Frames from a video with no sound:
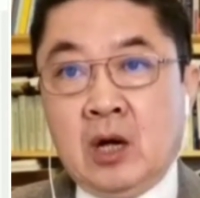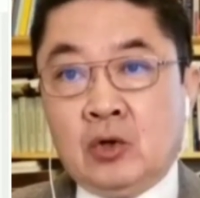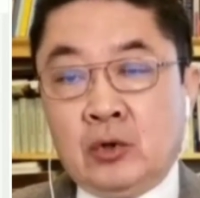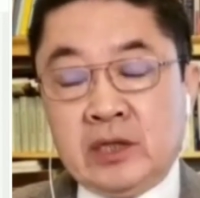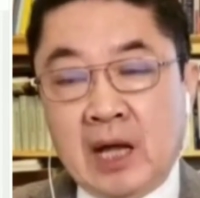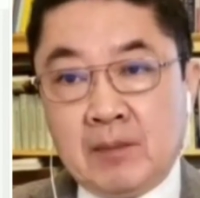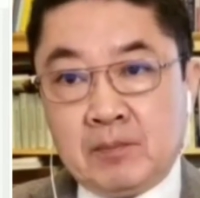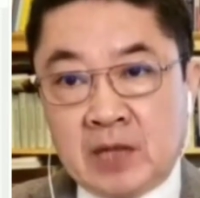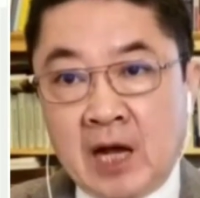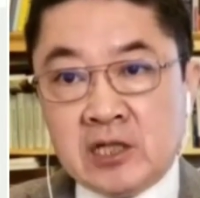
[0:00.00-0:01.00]
所以它
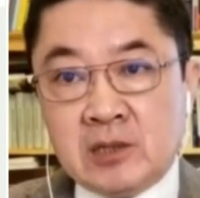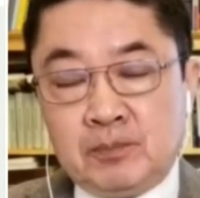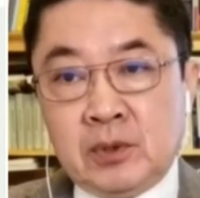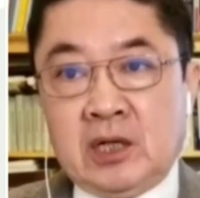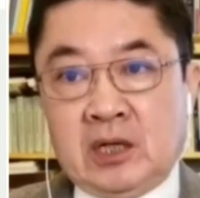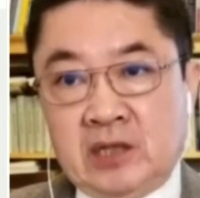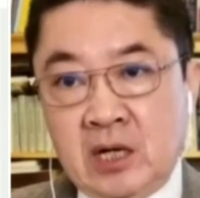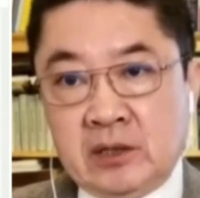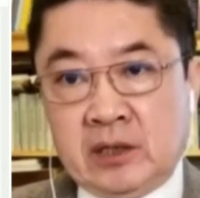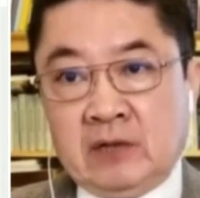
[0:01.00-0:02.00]
它是不可
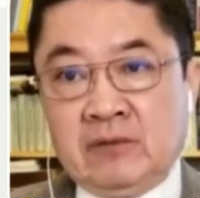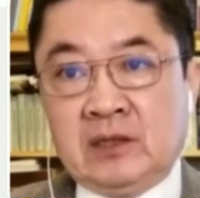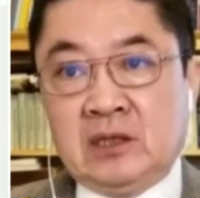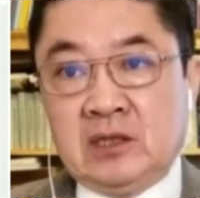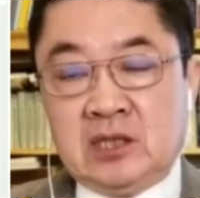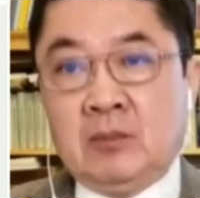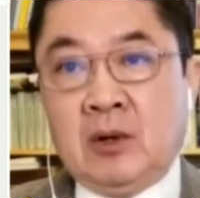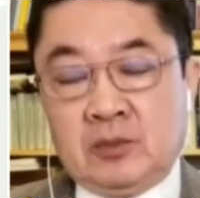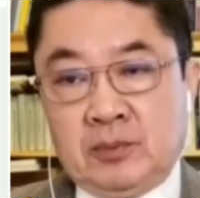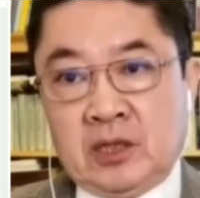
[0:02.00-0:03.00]
证的一个问题，情
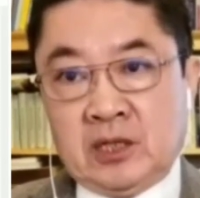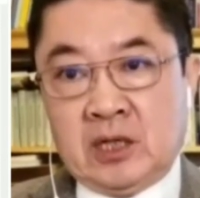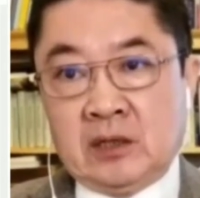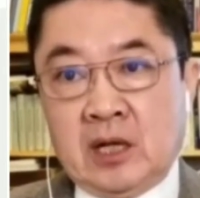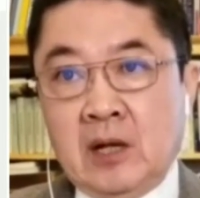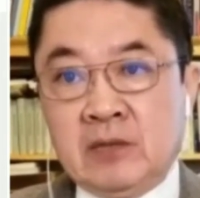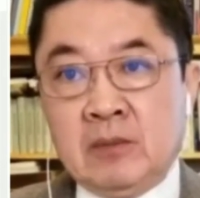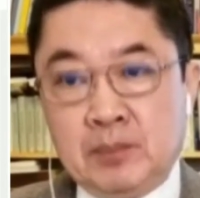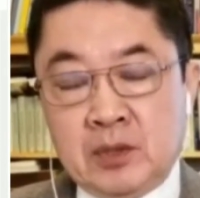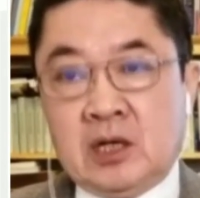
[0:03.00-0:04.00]
报是不可证的，
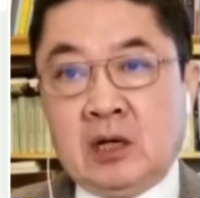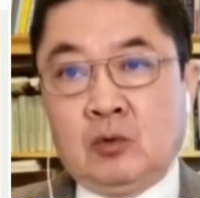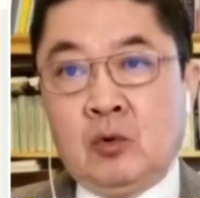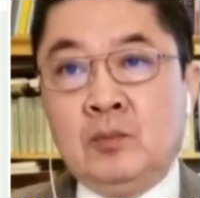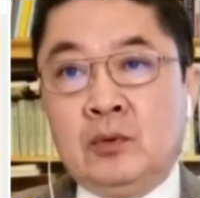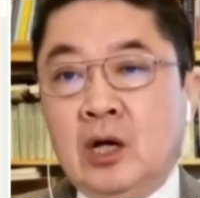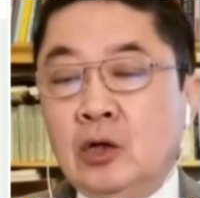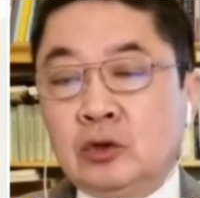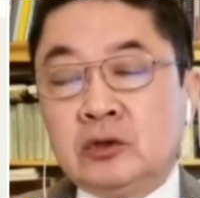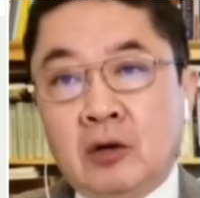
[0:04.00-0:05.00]
因不可公布，
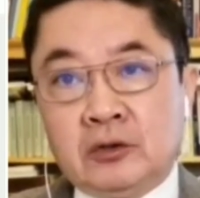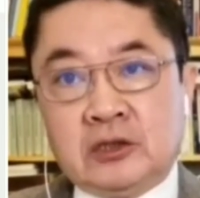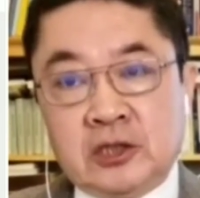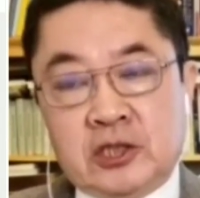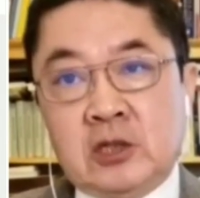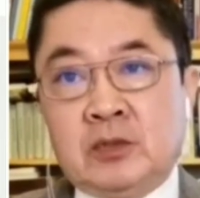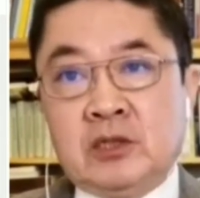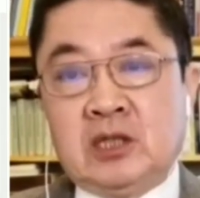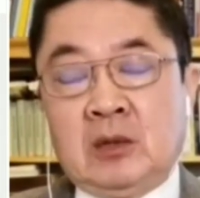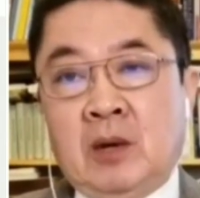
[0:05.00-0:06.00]
说到底这是不
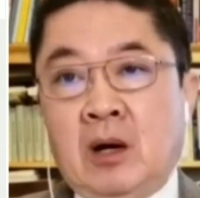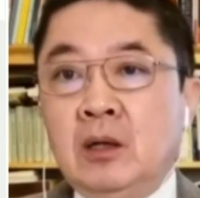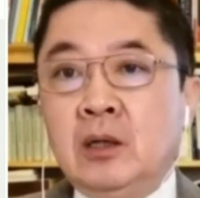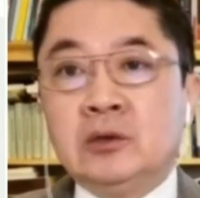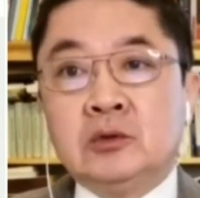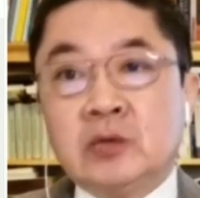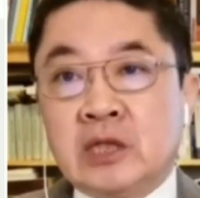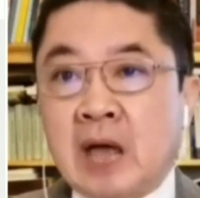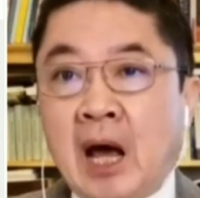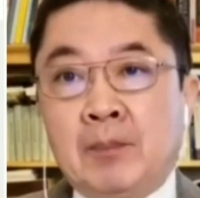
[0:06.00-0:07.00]
是情报，
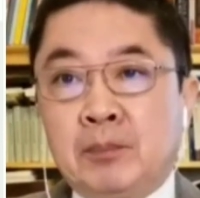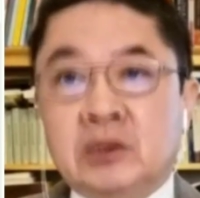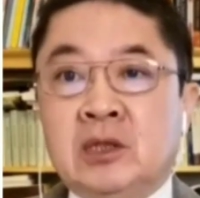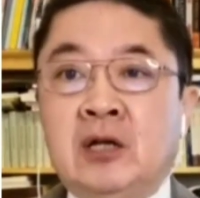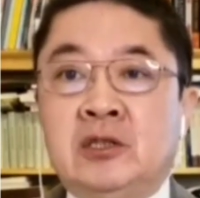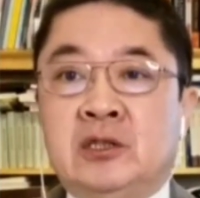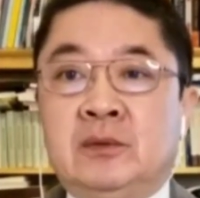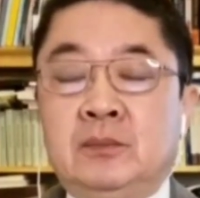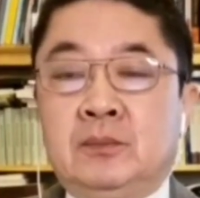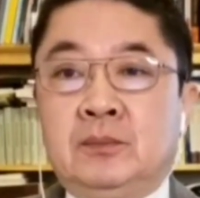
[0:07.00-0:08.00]
现在还不得而知。